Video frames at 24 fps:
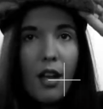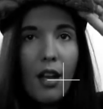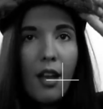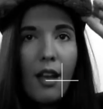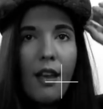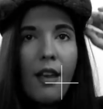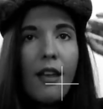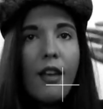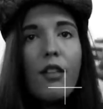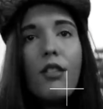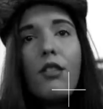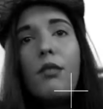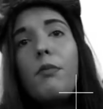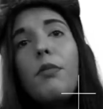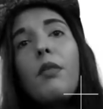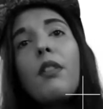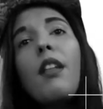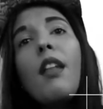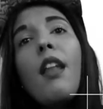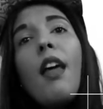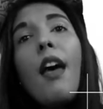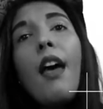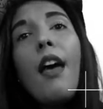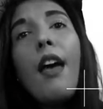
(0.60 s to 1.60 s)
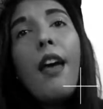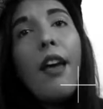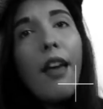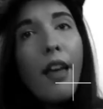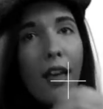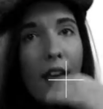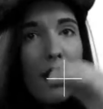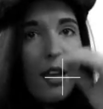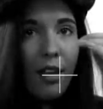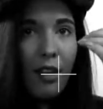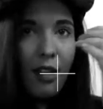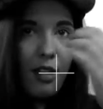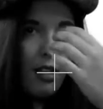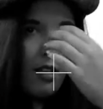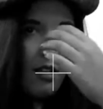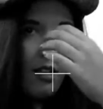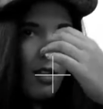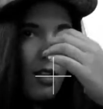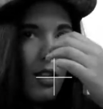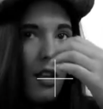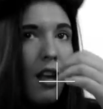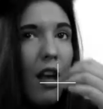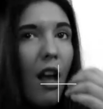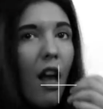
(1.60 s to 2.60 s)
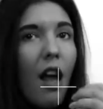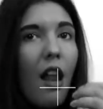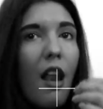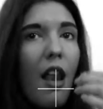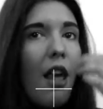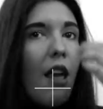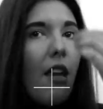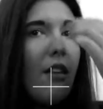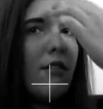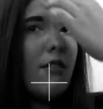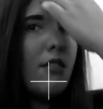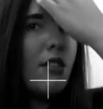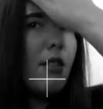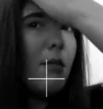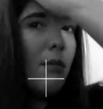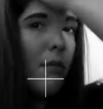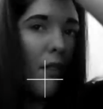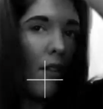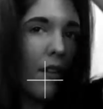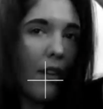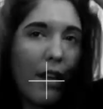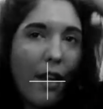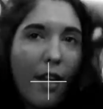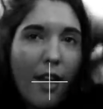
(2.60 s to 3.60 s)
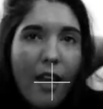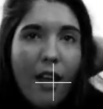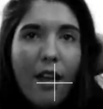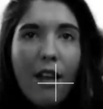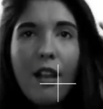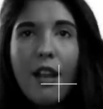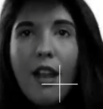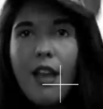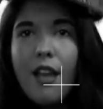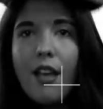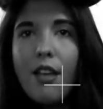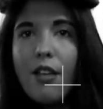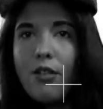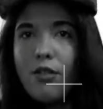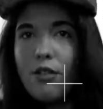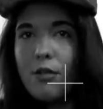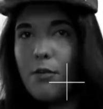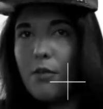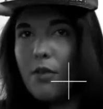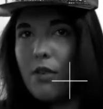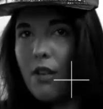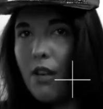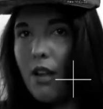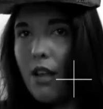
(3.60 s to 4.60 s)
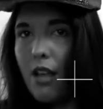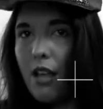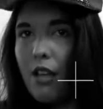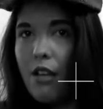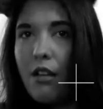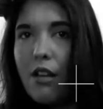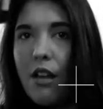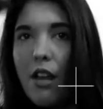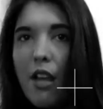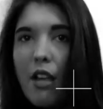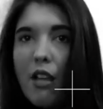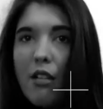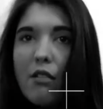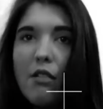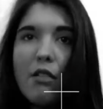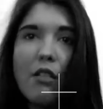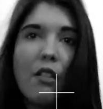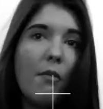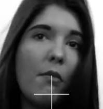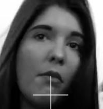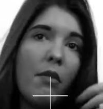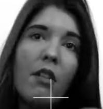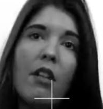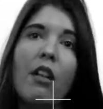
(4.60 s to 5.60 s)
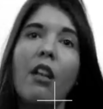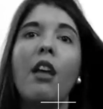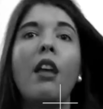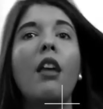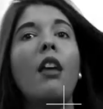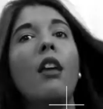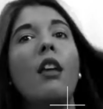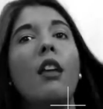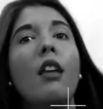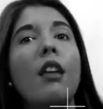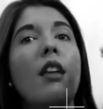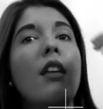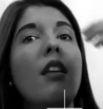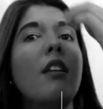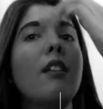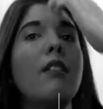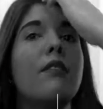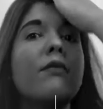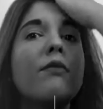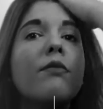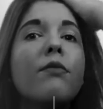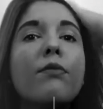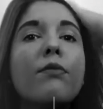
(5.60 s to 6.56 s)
Olha eu de boné, olha eu sem boné, olha eu de boné, olha eu sem boné.